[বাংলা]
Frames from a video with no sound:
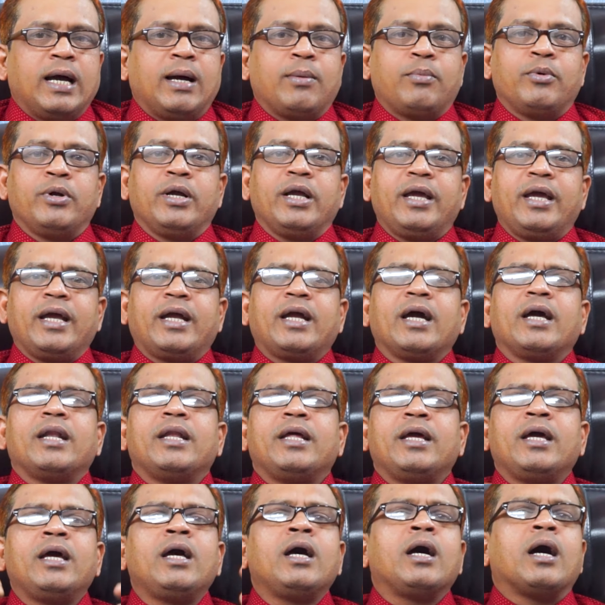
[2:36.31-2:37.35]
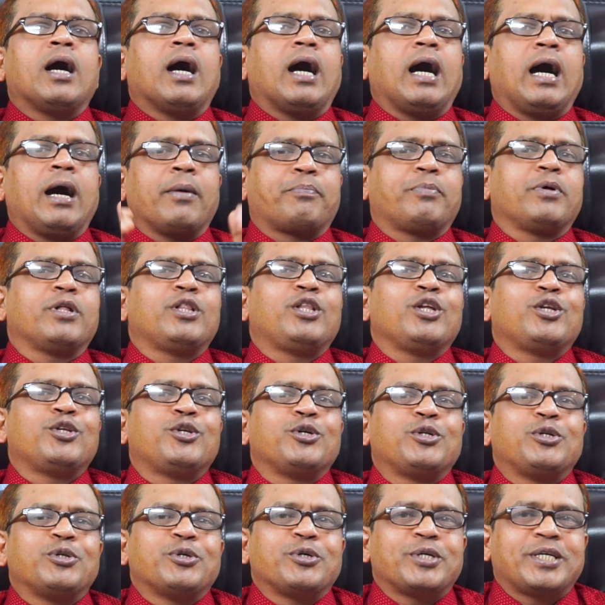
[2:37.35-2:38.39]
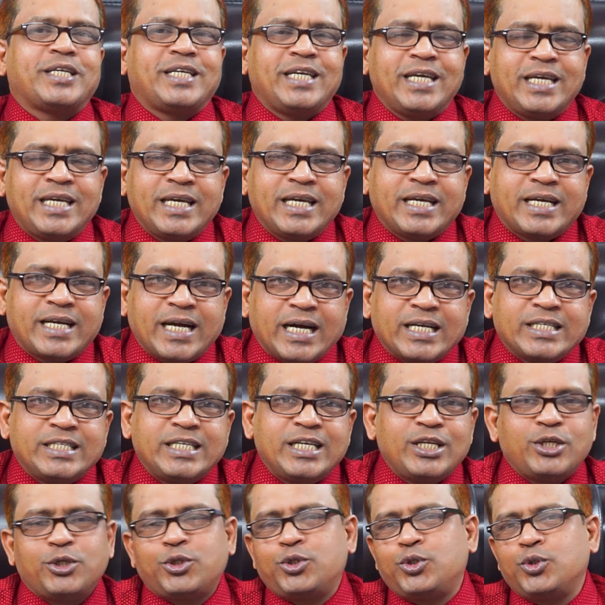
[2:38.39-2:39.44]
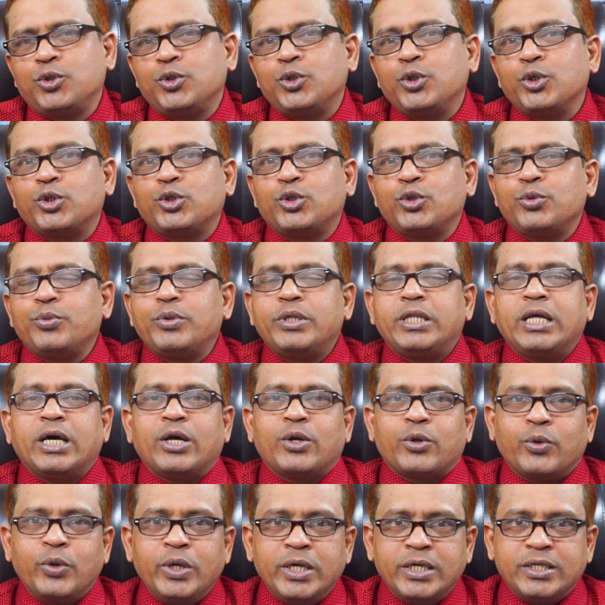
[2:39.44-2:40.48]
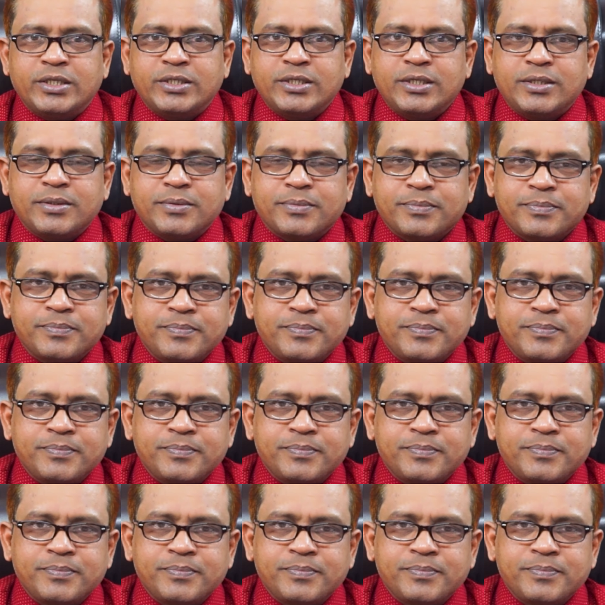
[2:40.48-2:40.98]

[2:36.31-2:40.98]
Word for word: এবং এখানে আপনাদের জন্য কি কি কাজের সুযোগ সুবিধা রয়েছে